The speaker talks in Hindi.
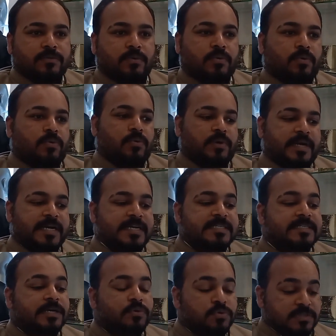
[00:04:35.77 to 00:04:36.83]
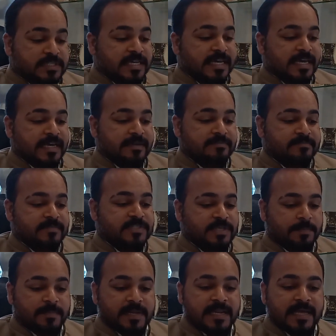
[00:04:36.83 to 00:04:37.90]
तो लेडीज़ के खुसे हैं
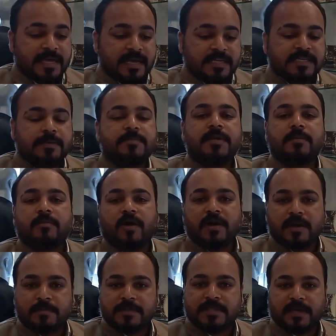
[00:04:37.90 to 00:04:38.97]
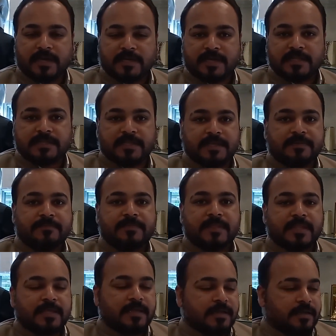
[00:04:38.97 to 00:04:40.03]
चप्पल हैं ये भी हम ऑर्डर पे तैयार करते हैं
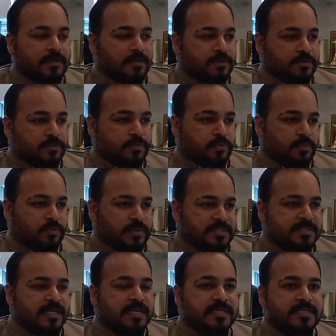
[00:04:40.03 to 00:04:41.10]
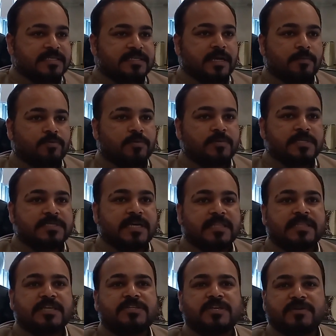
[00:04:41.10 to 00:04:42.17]
तो इस तरह की चीज़ें आपको मिल
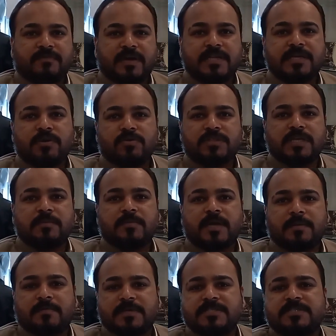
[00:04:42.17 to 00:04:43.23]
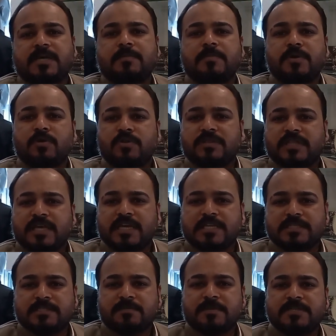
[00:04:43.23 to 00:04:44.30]
जाती हैं शेरवानियाँ होती हैं हमारे पास टर्बन होते हैं
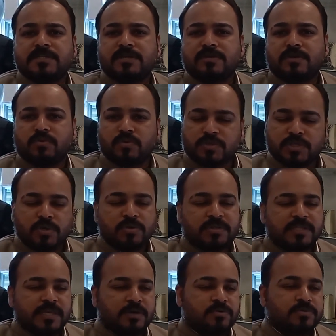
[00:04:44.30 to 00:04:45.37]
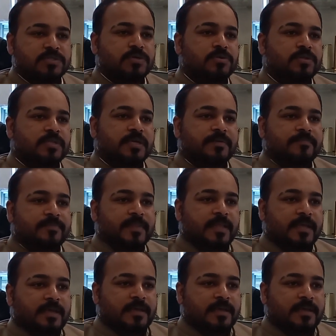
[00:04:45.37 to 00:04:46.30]
स्पेशल कुर्ते होते हैं खुसे होते हैं